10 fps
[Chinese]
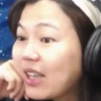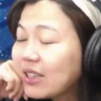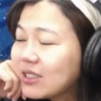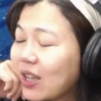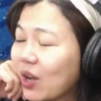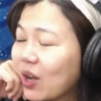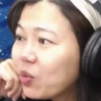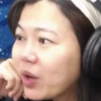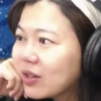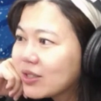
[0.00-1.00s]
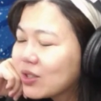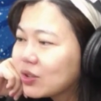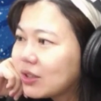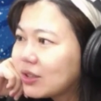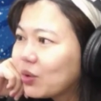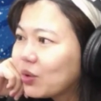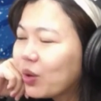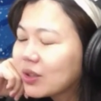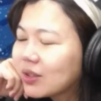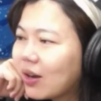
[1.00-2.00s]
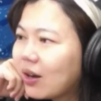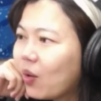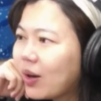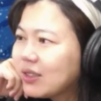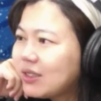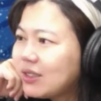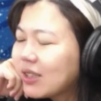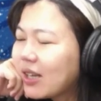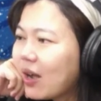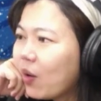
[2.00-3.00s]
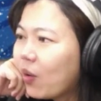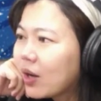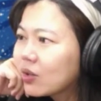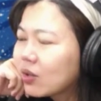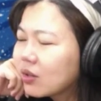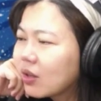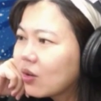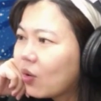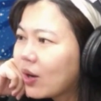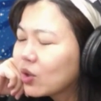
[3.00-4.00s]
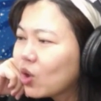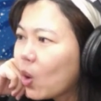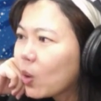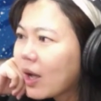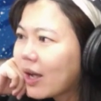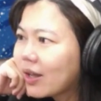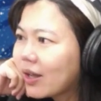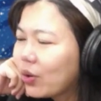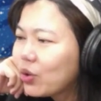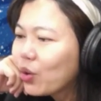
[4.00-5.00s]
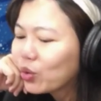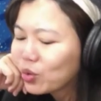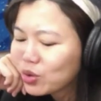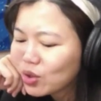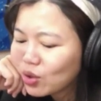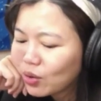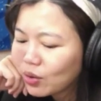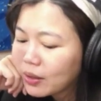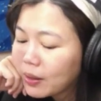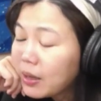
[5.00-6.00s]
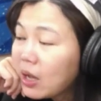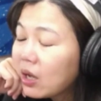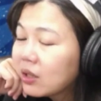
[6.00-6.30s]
大家知道，原物料也是有期货的啊，黄金啦、黄黄豆啦、原油都是那个，